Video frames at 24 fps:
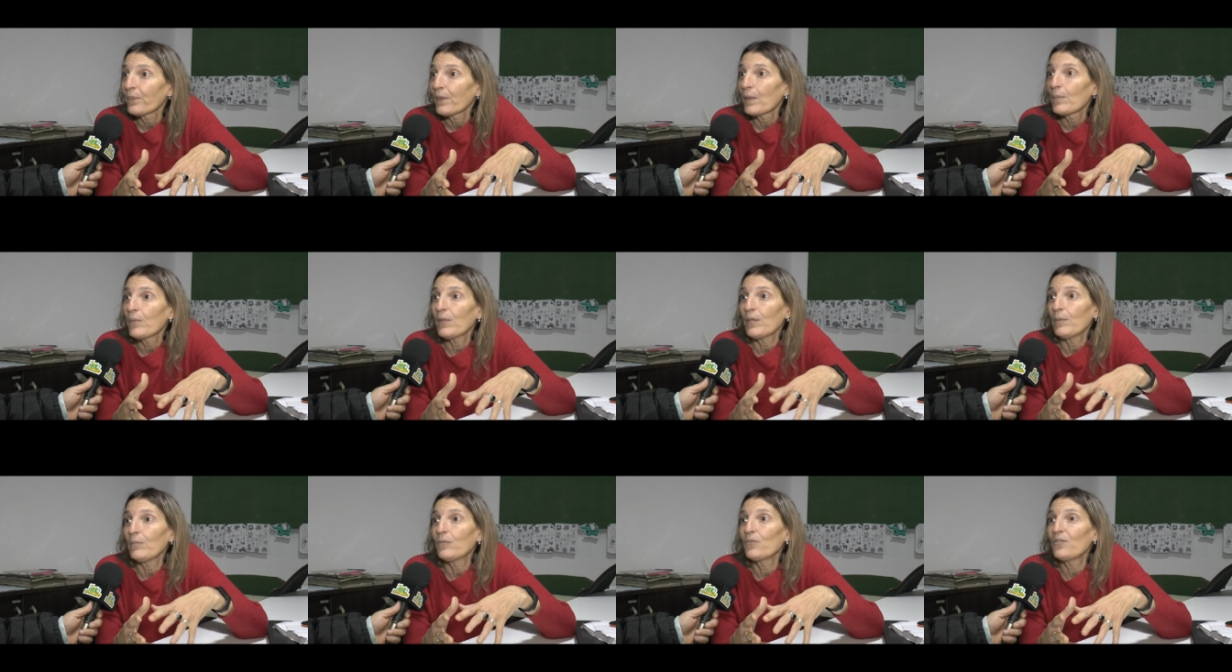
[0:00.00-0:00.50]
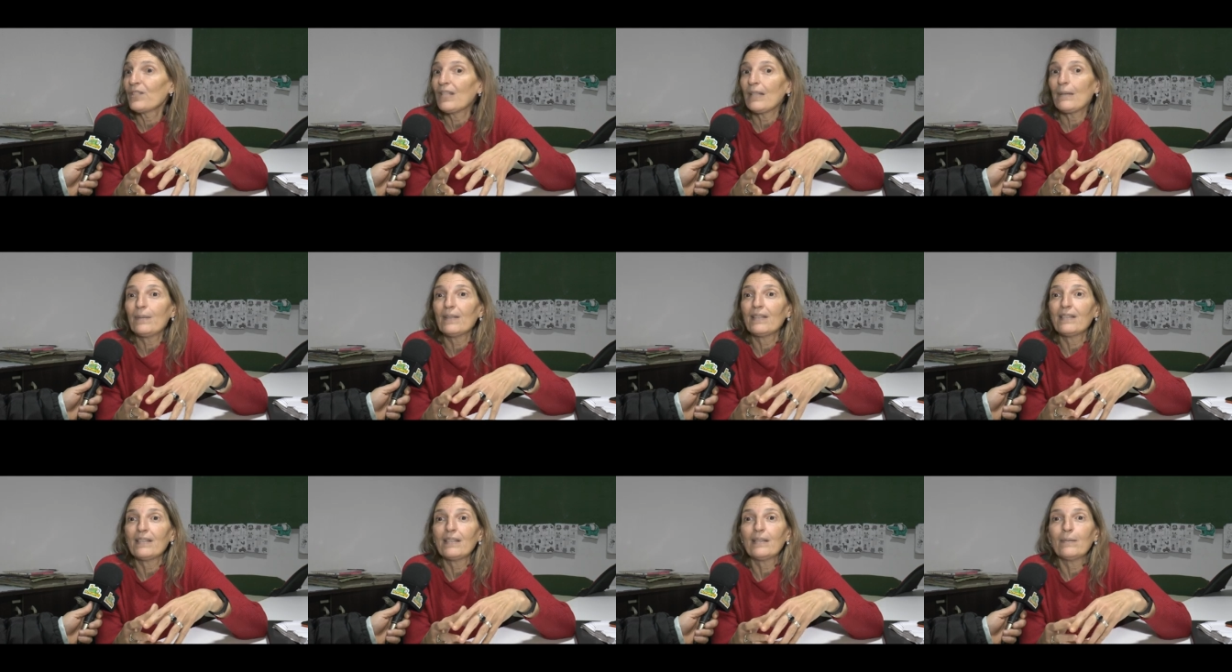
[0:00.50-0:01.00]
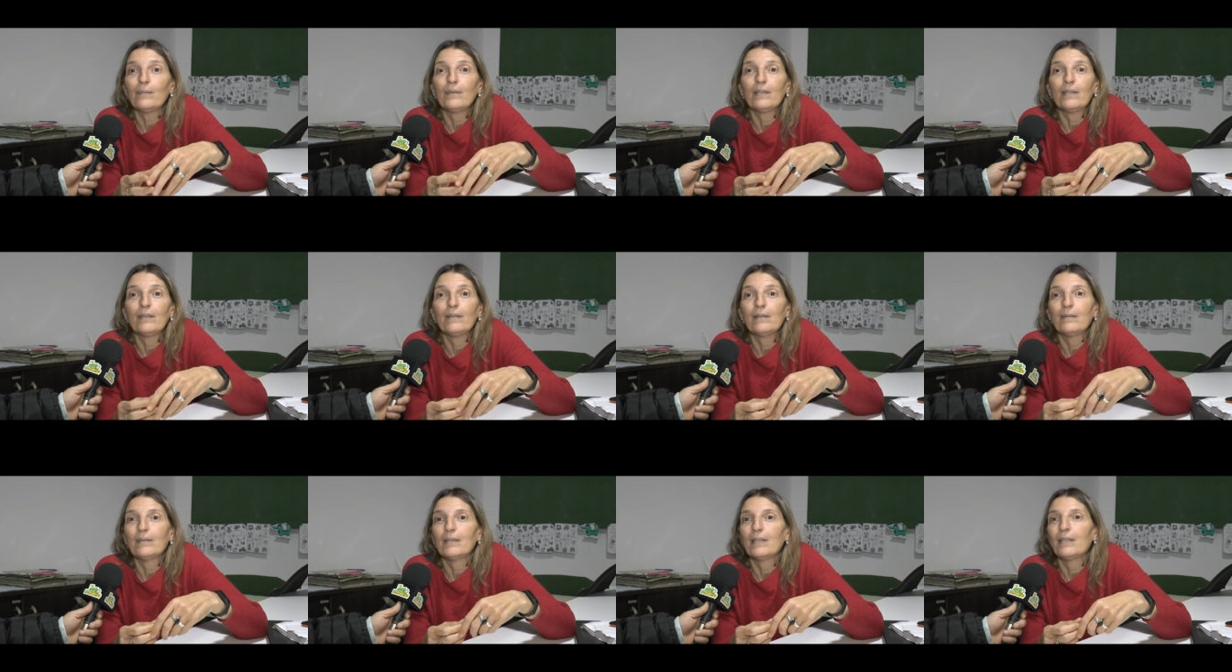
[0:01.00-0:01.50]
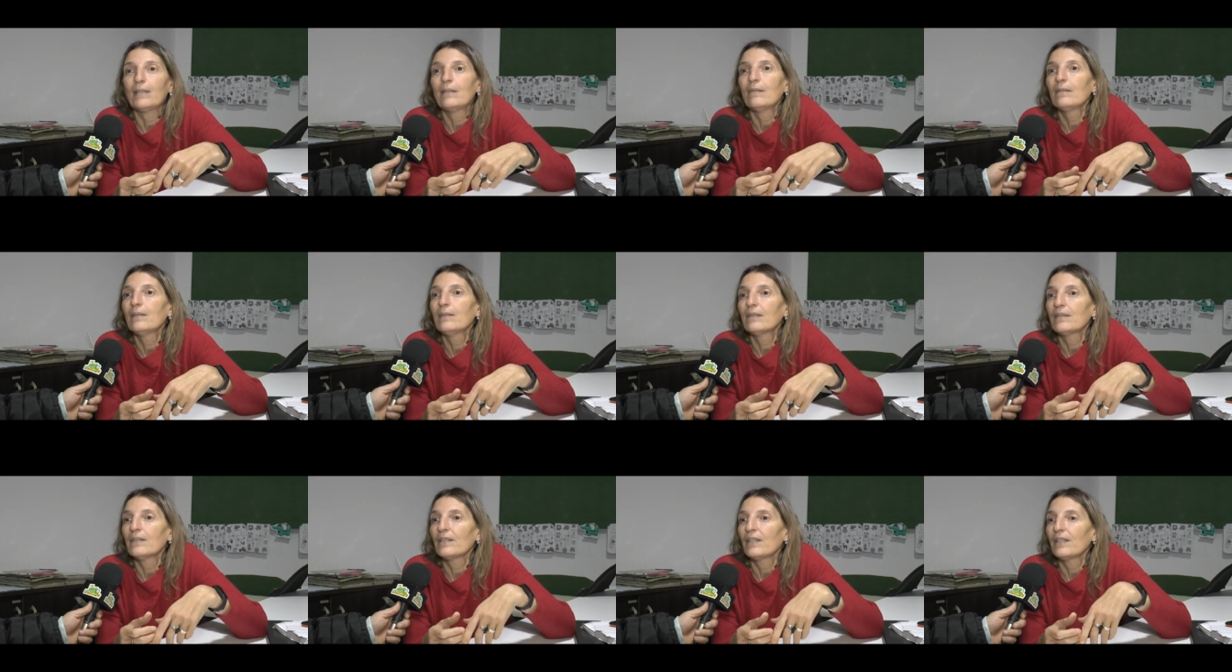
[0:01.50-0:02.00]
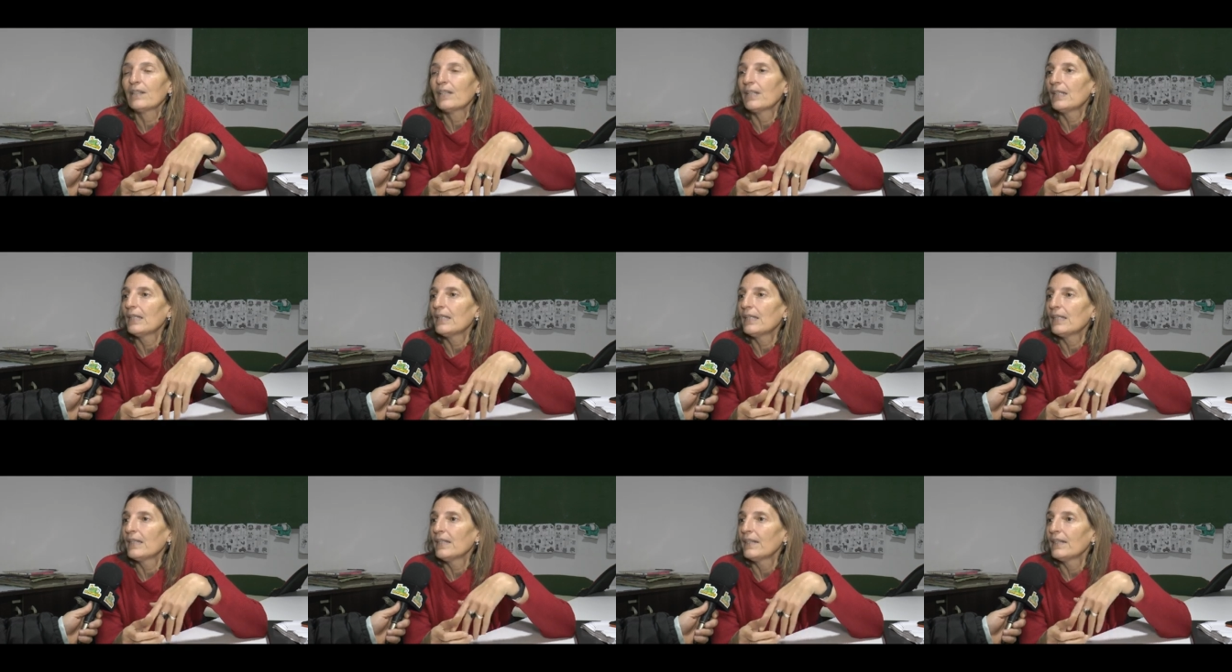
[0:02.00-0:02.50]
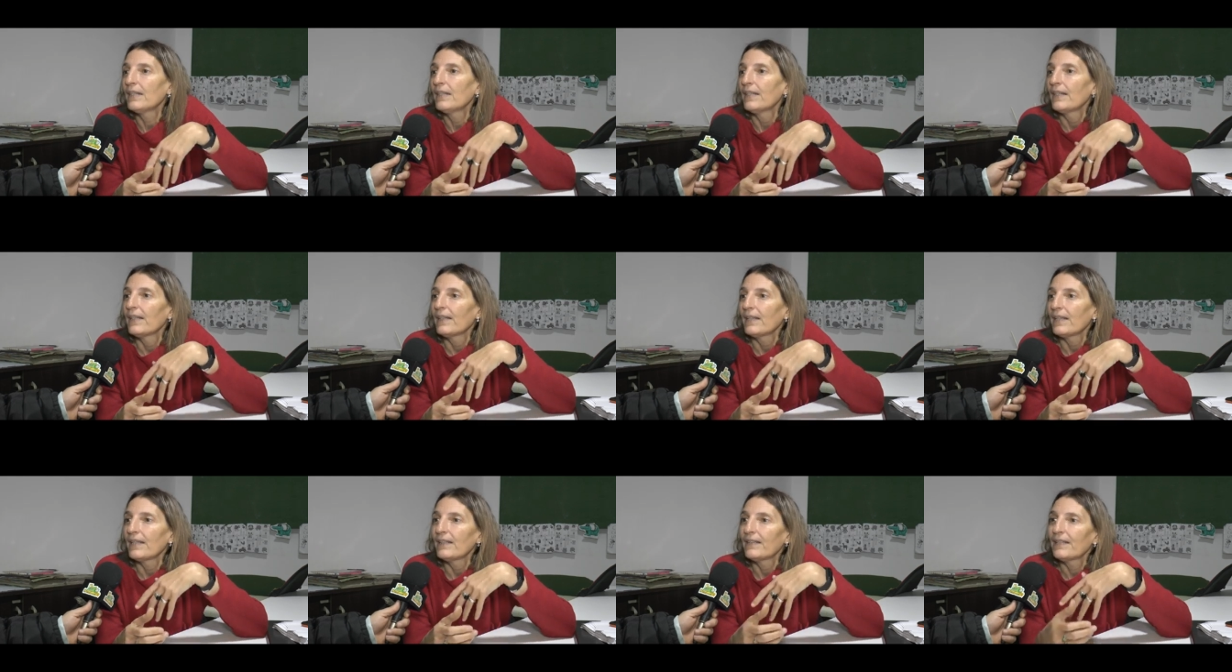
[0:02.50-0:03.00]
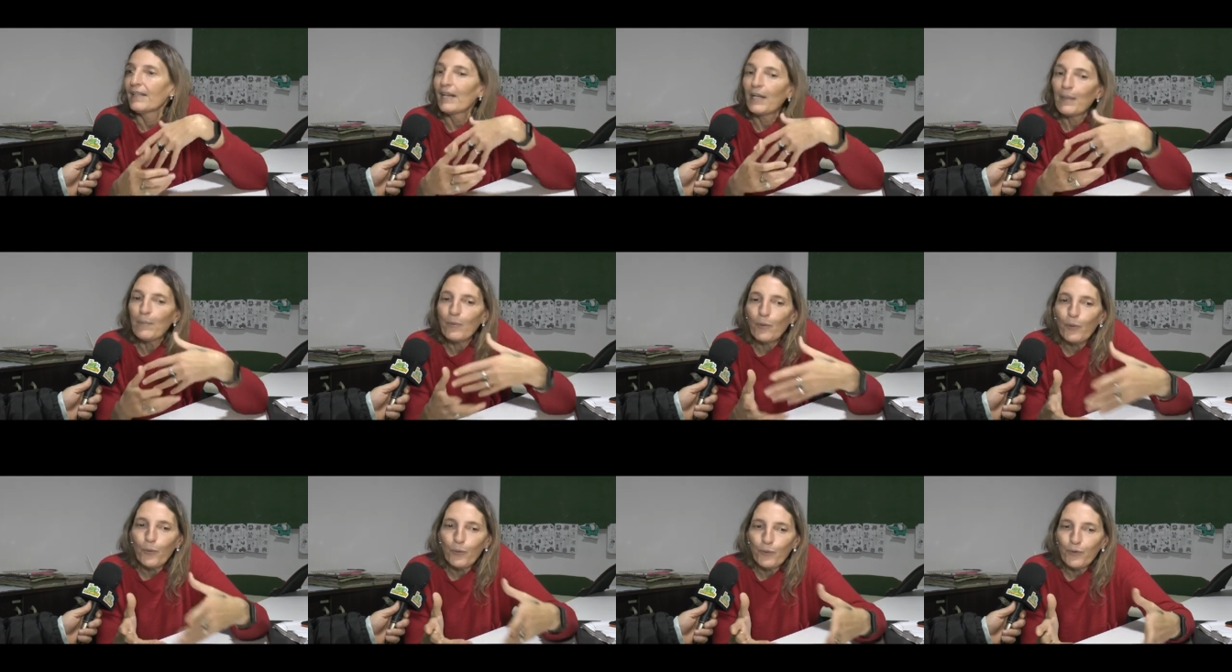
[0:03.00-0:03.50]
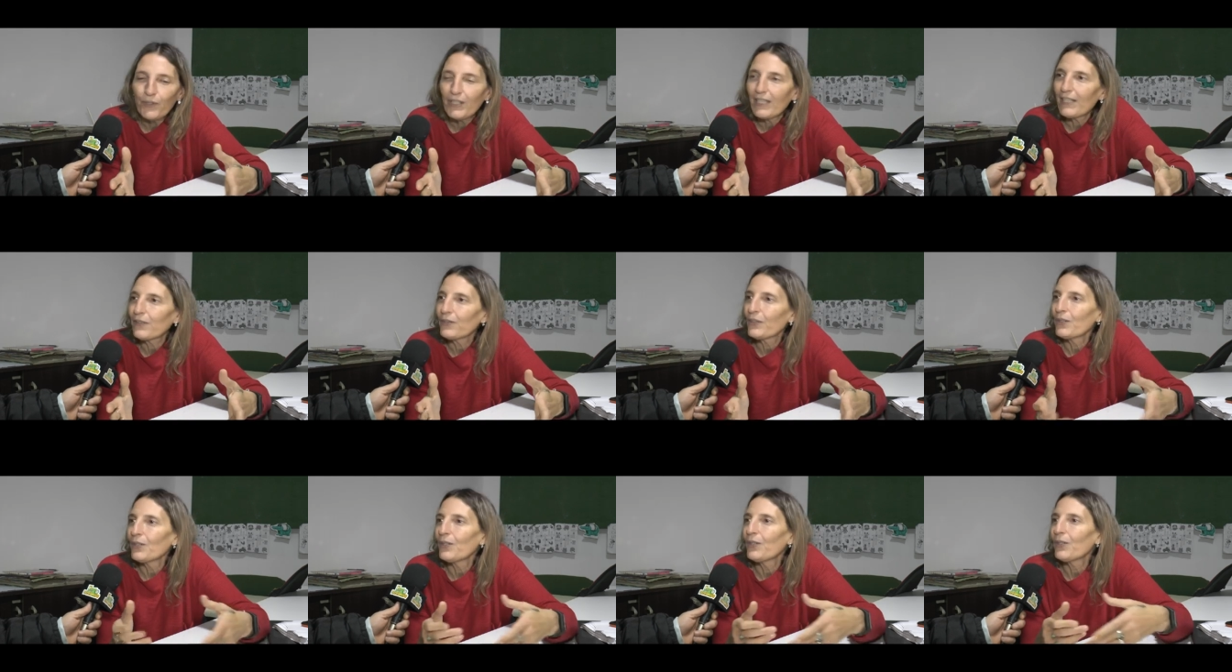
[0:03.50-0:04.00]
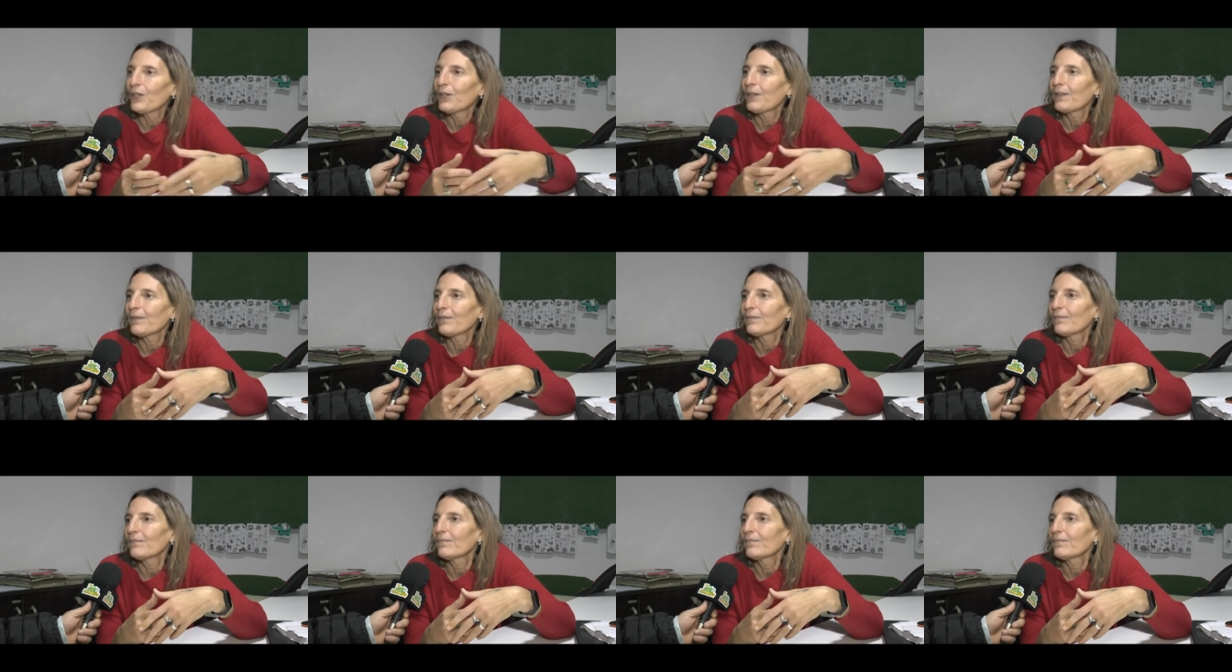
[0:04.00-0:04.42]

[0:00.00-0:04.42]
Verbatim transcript: porque muchas veces, bueno, venimos y, traemos un texto,